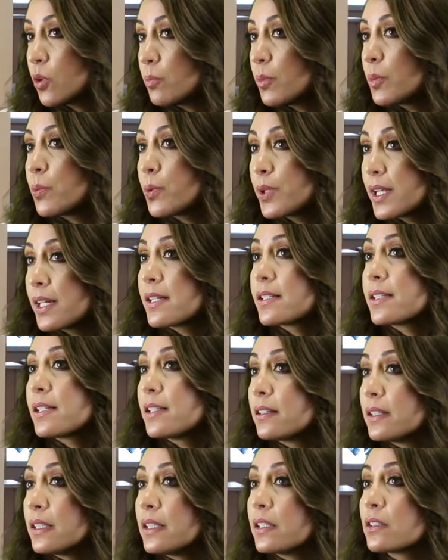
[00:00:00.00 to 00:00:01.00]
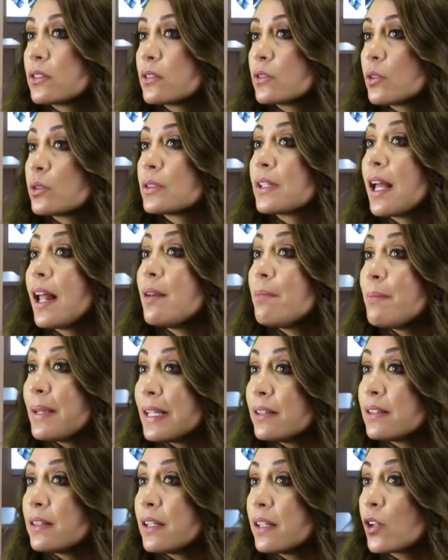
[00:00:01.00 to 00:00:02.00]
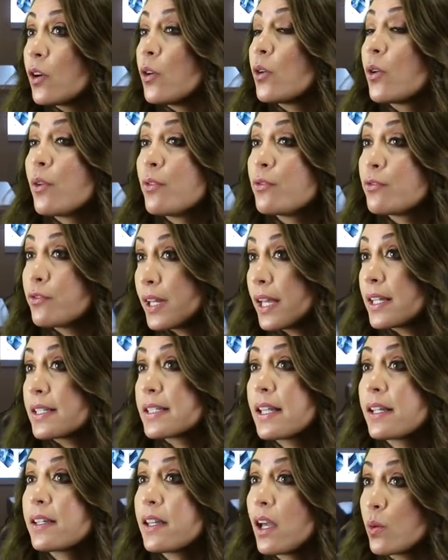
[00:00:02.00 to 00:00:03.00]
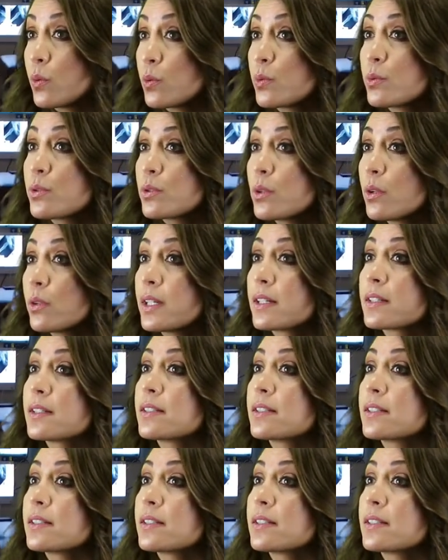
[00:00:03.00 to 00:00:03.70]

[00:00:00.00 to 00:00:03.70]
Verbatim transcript: yo me pudiera sentir totalmente con confianza y a gusto de